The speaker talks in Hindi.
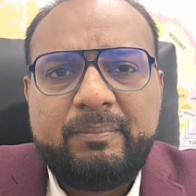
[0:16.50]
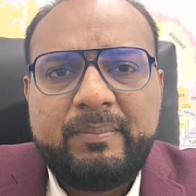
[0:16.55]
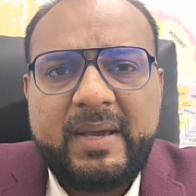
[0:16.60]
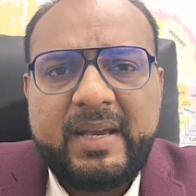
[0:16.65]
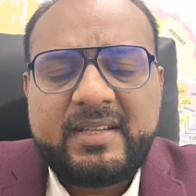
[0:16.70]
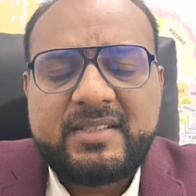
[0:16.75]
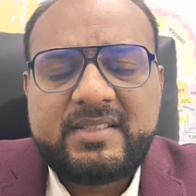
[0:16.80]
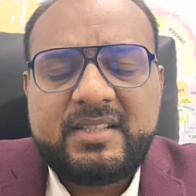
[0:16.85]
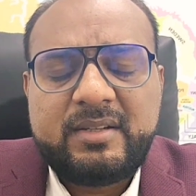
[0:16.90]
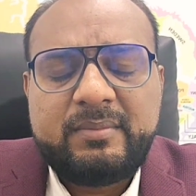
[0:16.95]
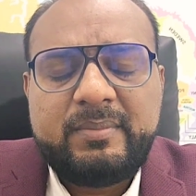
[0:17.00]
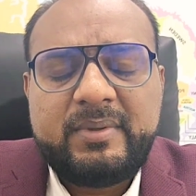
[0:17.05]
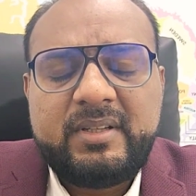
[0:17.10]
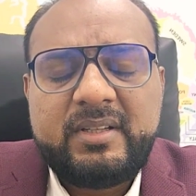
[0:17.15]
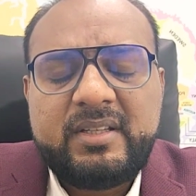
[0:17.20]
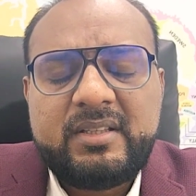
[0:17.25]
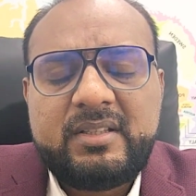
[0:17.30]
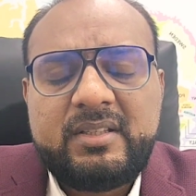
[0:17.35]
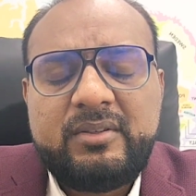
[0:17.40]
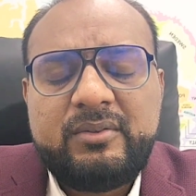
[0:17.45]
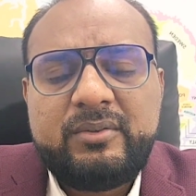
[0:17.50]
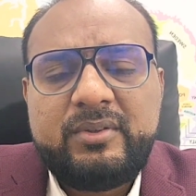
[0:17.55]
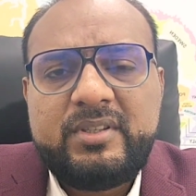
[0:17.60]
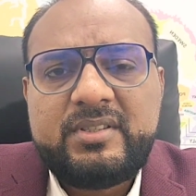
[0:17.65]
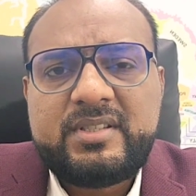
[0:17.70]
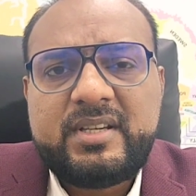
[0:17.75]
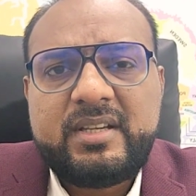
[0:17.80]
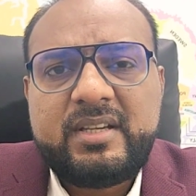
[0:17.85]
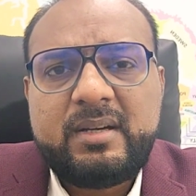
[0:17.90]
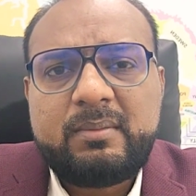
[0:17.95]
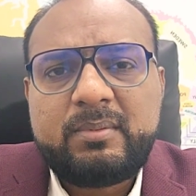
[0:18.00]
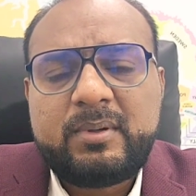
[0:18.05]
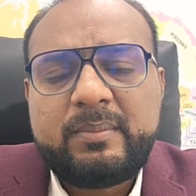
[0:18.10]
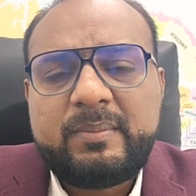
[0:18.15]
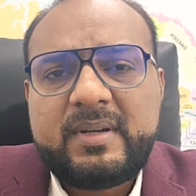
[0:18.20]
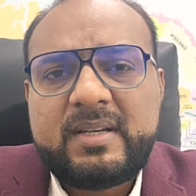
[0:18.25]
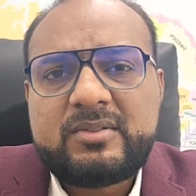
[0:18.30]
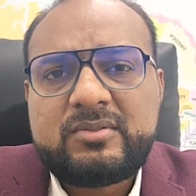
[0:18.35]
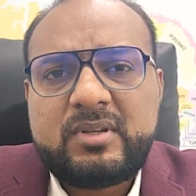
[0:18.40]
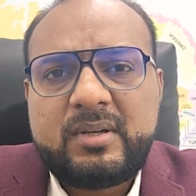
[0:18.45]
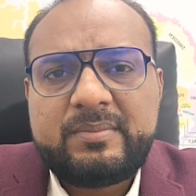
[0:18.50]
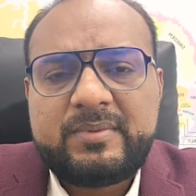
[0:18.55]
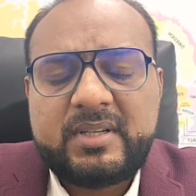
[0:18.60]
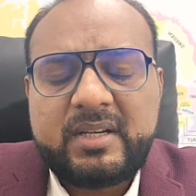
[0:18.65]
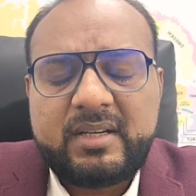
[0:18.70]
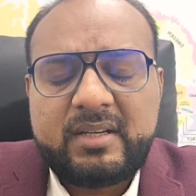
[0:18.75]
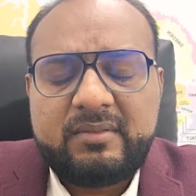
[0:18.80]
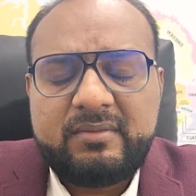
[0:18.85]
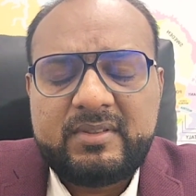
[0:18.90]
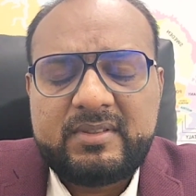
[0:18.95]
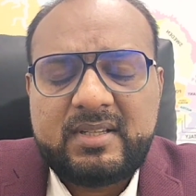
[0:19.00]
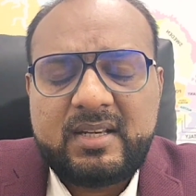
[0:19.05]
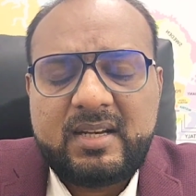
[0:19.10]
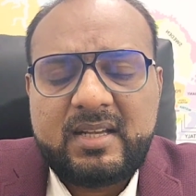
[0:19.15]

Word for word: बैंक स्टेटमेंट कितनी होनी चाहिए आपके पास तो आप शेंगन वीज़ा